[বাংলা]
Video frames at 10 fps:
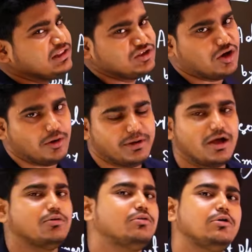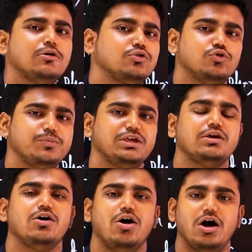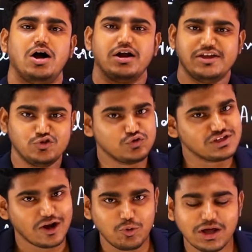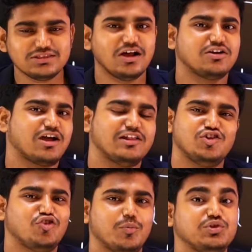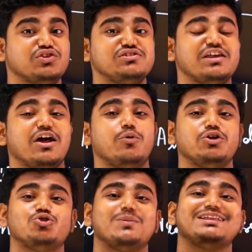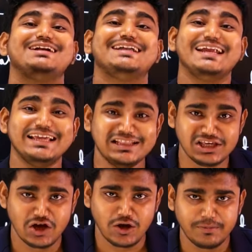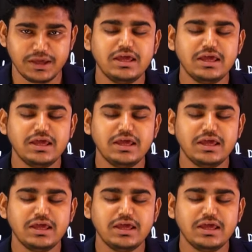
দেওয়া হবে কারণ তুমি কিছু জানো না তার কাজের সম্বন্ধে সেই কারণে তোমাদের ট্রেনিং দেওয়া হবে